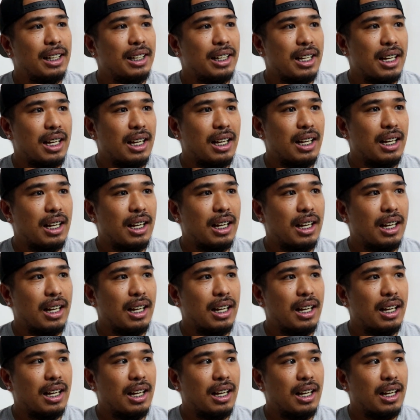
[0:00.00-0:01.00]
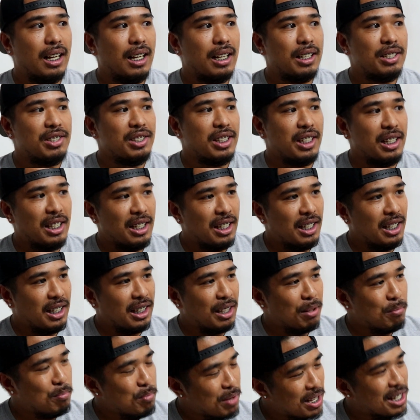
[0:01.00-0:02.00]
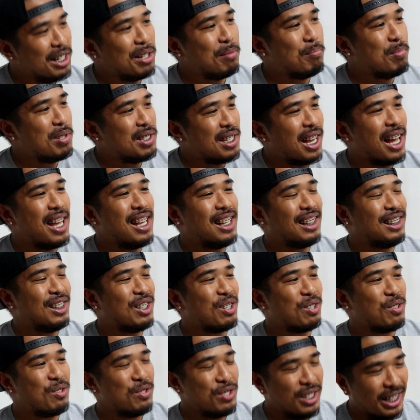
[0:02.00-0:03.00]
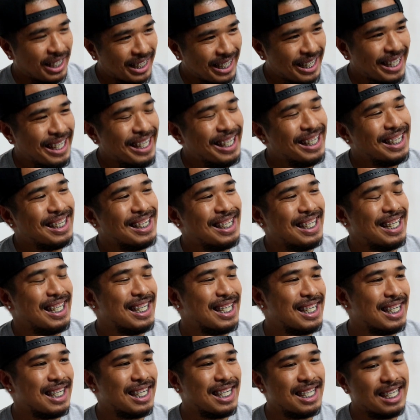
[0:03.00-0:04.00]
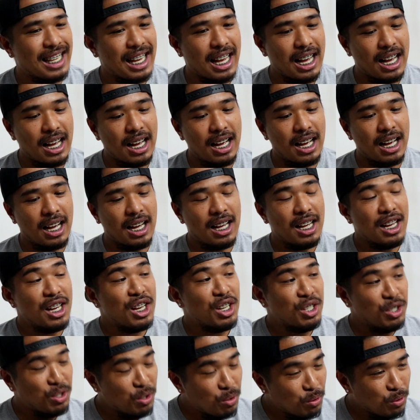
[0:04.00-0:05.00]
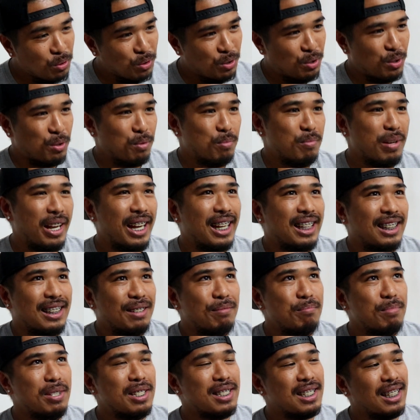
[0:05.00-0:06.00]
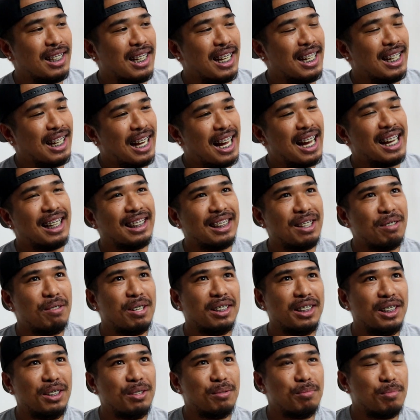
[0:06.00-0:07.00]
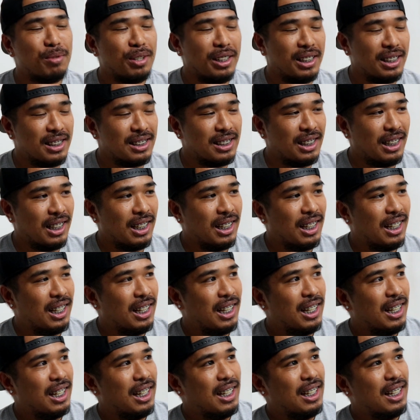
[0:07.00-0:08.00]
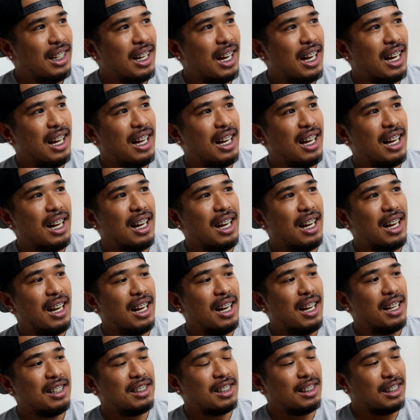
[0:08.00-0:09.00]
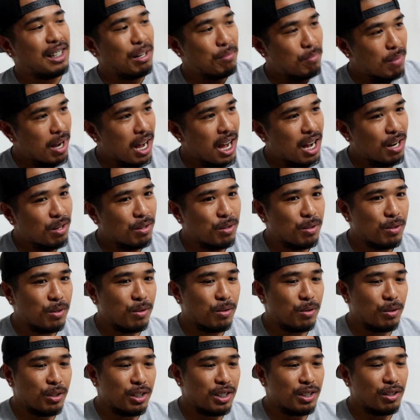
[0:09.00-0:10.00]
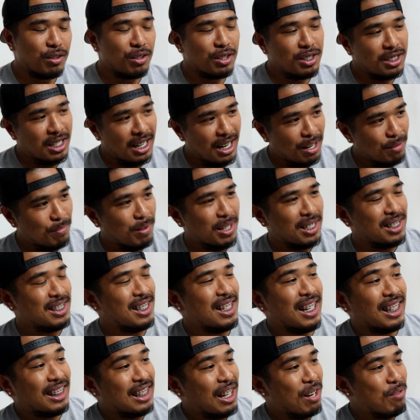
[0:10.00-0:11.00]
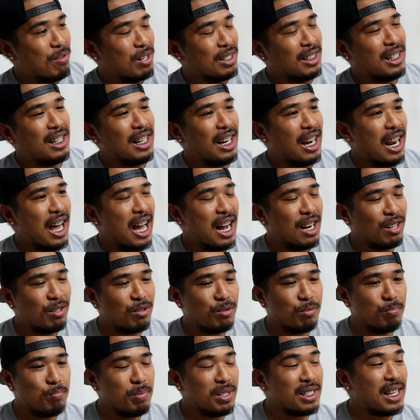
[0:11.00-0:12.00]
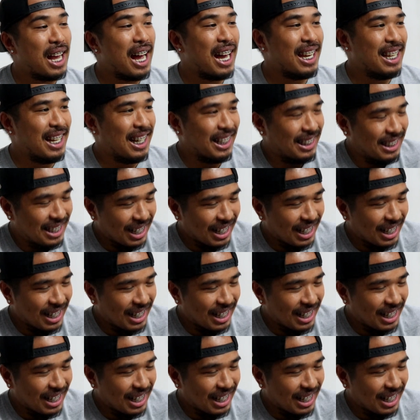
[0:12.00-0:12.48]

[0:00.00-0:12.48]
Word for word: na si Kim Neri Bisayang Dako nag-i-exist sa YouTube. And minsan nga nakakatawa dito boy kasi uh, sa trabaho or, or sa labas, tinatawag na nila akong Bisayang